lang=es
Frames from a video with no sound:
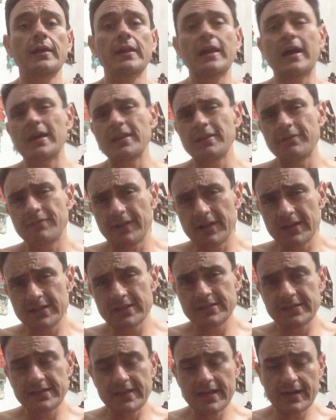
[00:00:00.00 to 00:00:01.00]
a
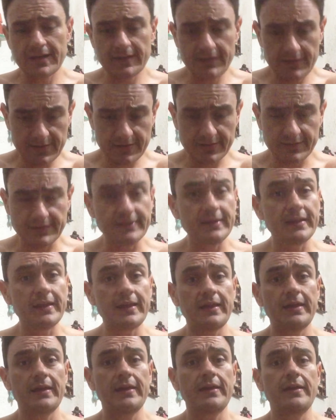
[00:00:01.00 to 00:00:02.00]
diferencia
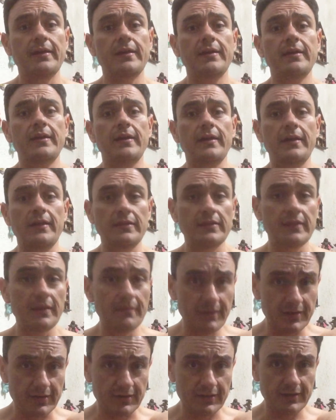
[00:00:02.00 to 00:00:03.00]
del el té
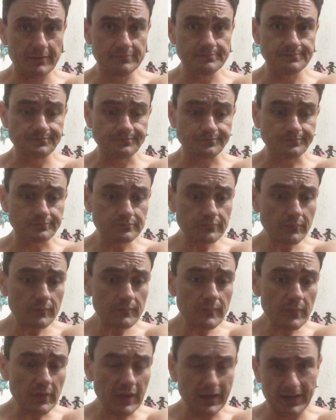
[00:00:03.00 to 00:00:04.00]
verde,
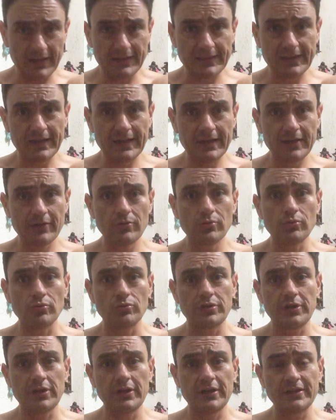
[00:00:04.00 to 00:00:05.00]
el té negro
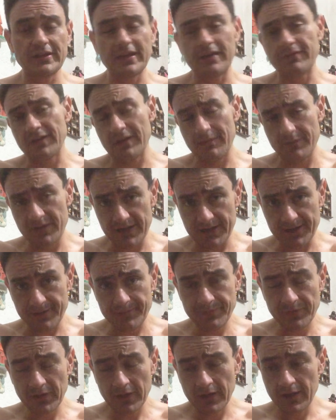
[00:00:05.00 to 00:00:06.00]
contiene diaflavina
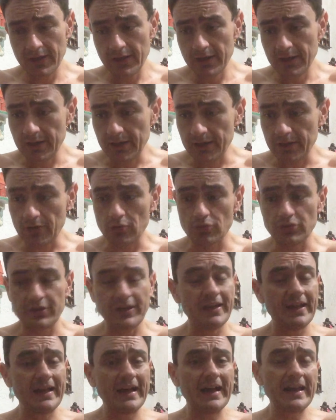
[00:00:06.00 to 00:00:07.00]
y
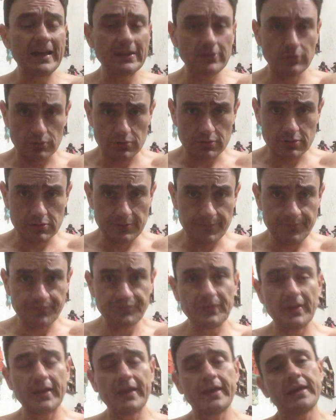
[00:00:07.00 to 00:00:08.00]
contiene galatos.
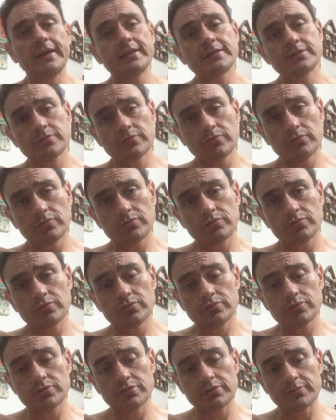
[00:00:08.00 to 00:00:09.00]

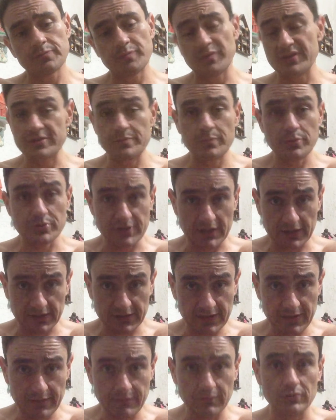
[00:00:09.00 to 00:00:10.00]
Estos principios
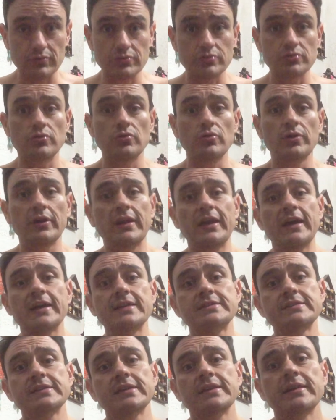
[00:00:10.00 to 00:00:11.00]
activos lo que le
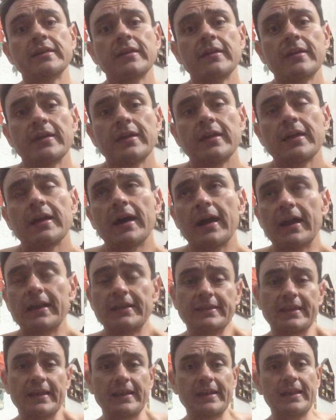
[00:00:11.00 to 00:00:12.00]
hacen al
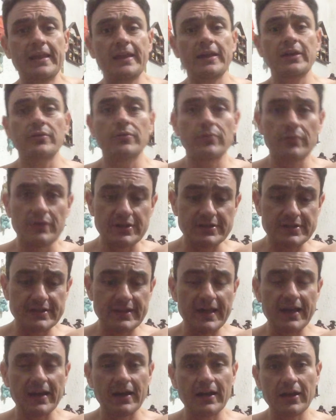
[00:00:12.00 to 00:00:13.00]
té negro es
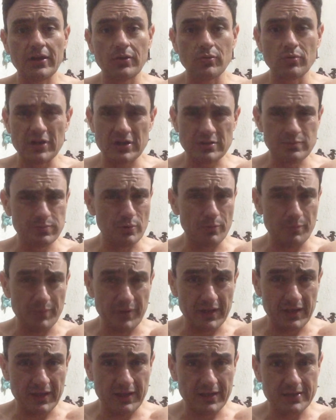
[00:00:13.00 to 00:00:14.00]
darle unas
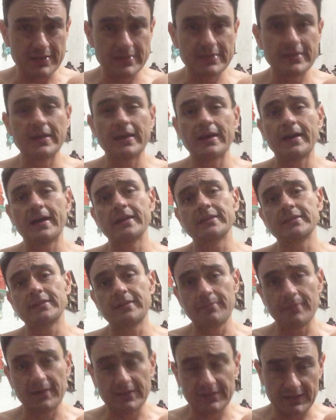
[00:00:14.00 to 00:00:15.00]
propiedades
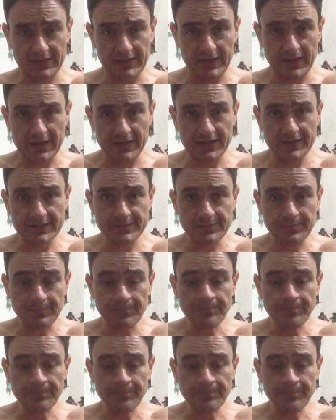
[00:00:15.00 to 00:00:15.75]
antibacterianas.